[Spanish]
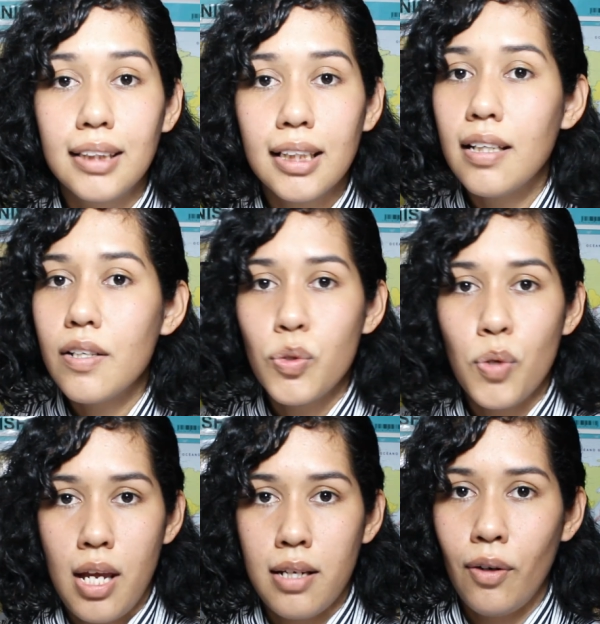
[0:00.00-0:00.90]
es que de hecho
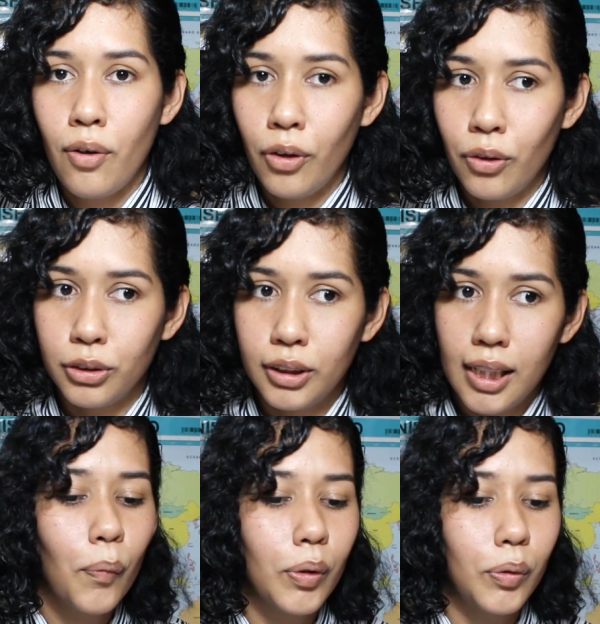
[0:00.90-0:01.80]
ella ni lo
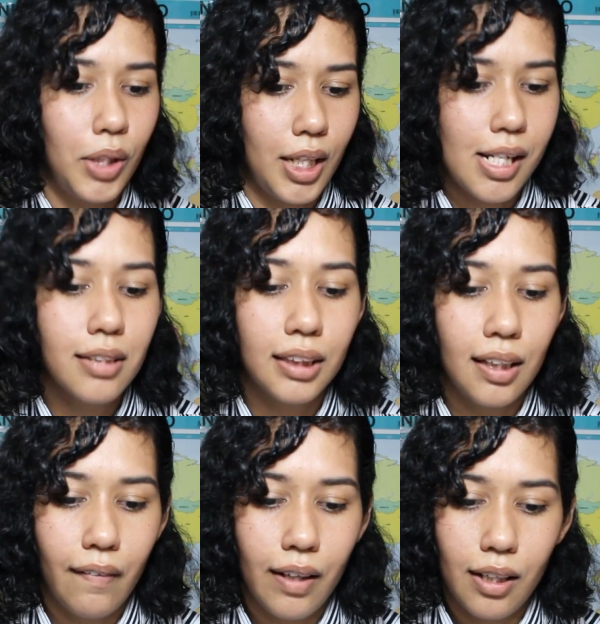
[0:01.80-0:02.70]
conocía. Cuando ella
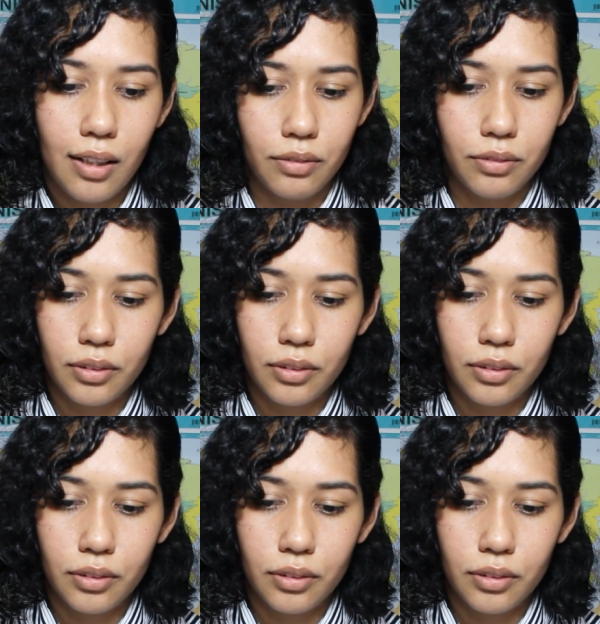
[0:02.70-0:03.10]
estaba